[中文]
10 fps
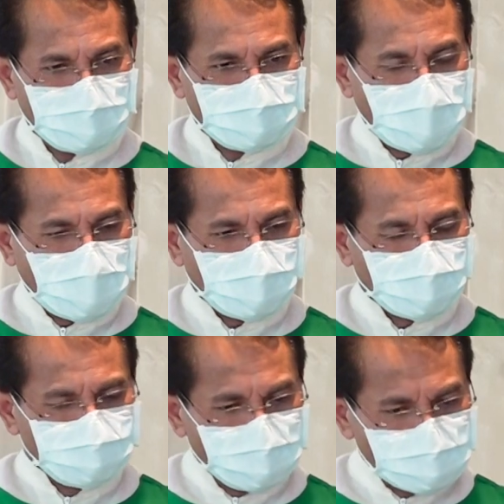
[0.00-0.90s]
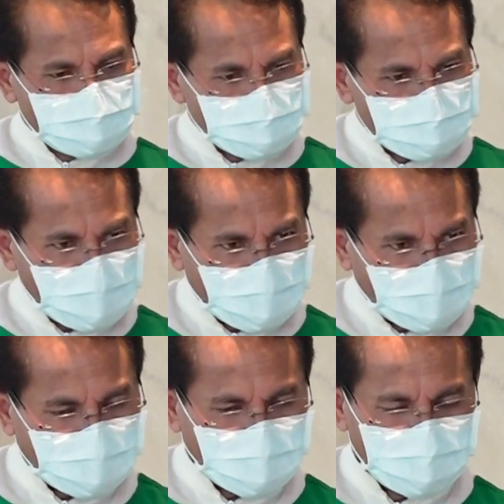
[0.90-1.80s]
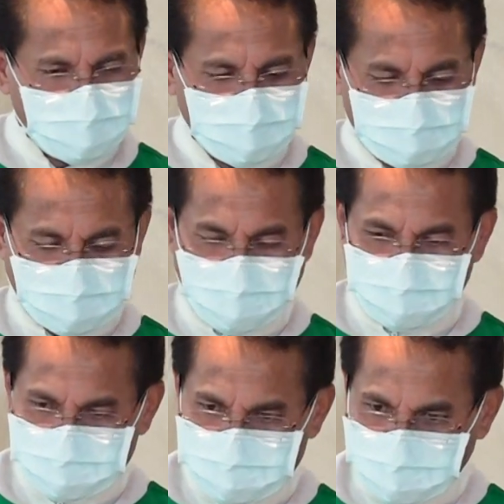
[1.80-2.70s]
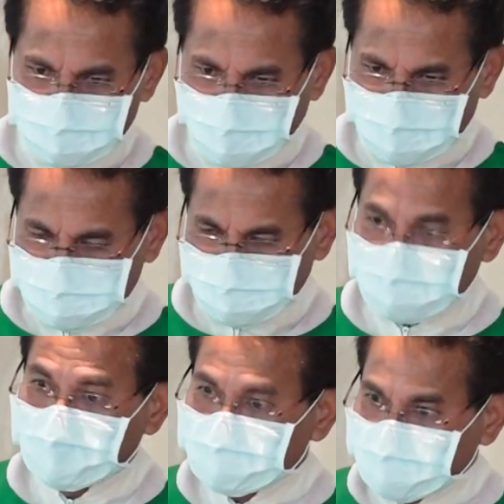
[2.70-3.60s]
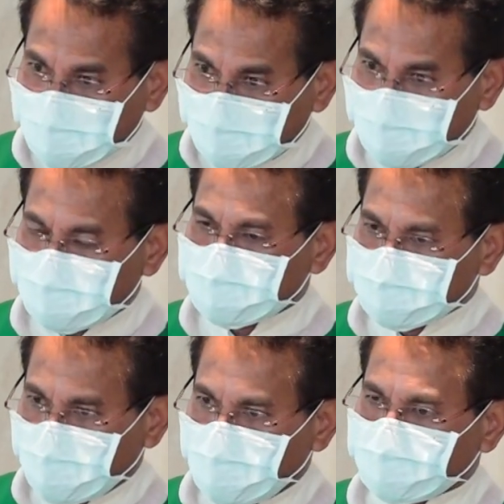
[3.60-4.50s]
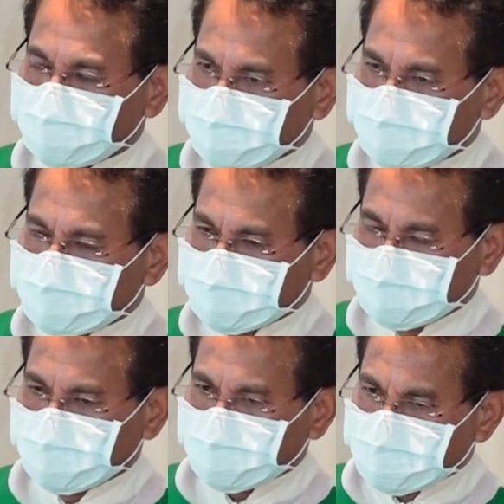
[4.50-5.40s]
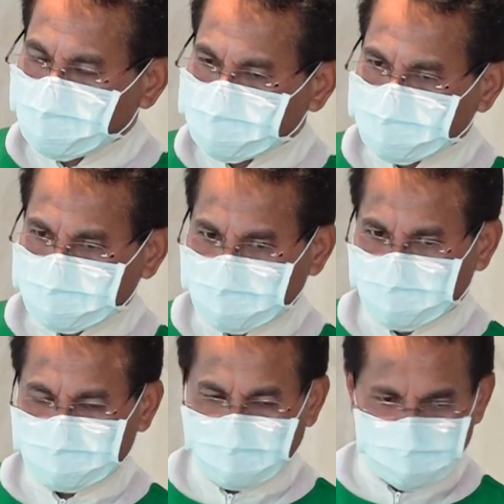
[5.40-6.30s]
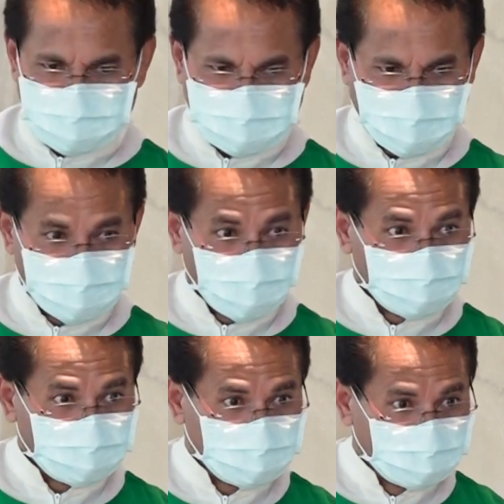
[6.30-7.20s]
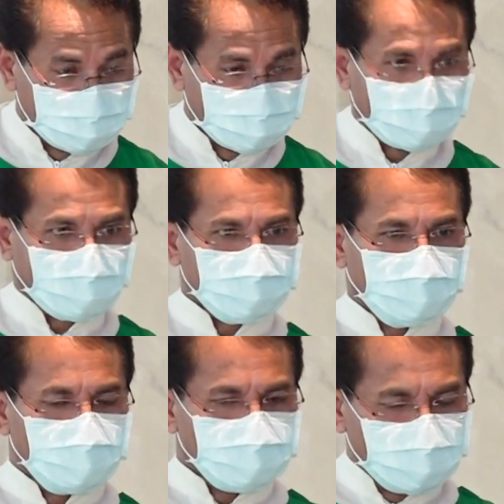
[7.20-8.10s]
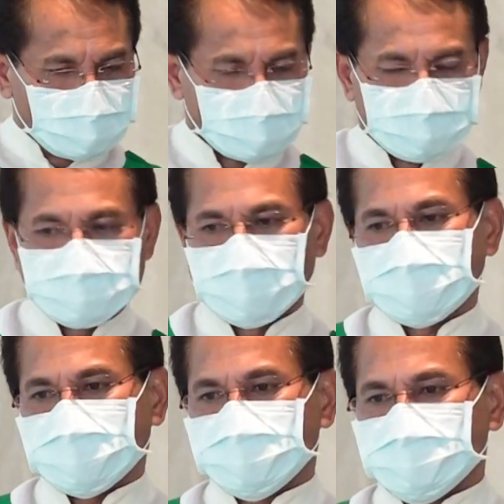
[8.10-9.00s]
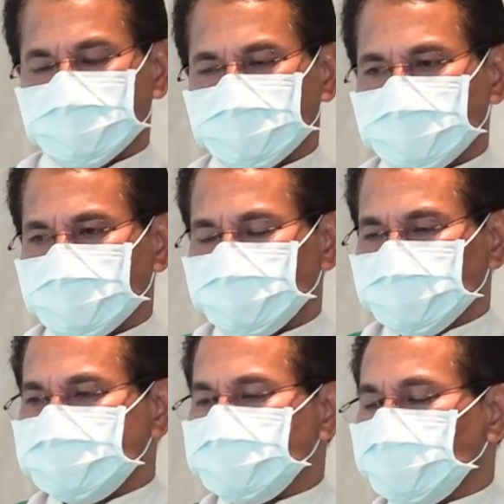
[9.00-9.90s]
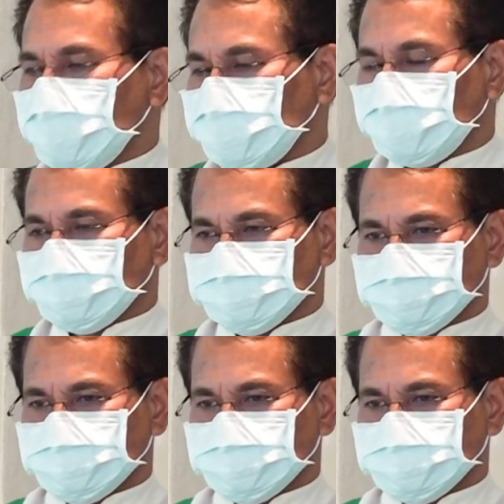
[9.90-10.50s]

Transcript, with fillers: 要彼此相爱，他们这个团体才有一个共同点，他们才有一个力量，彼此接纳。彼此包容，